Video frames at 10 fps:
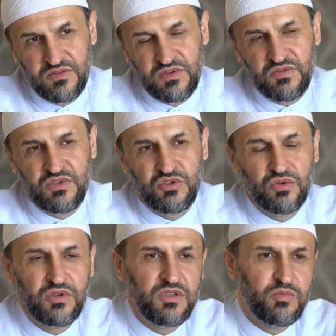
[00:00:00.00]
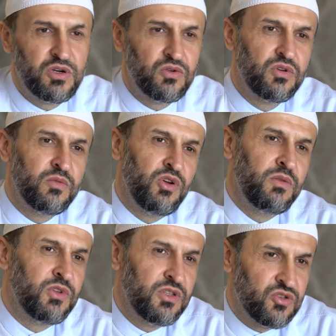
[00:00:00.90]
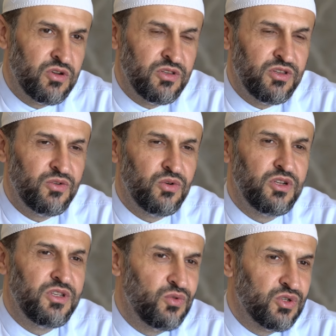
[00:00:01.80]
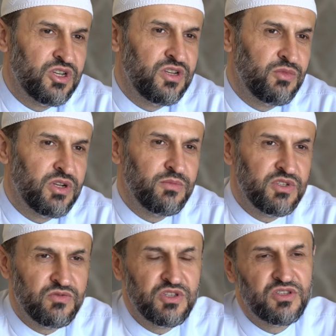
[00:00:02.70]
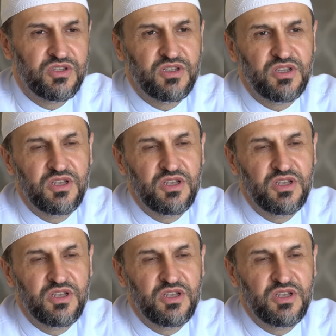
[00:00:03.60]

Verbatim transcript: Ведь в истории пророка Мухаммада, саллаллаху алейхи вассаляма, нам известно,